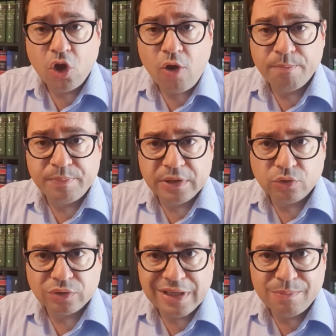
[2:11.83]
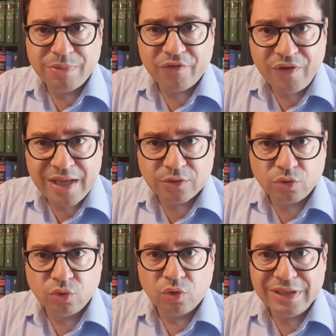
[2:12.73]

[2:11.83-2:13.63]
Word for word: compito del prefetto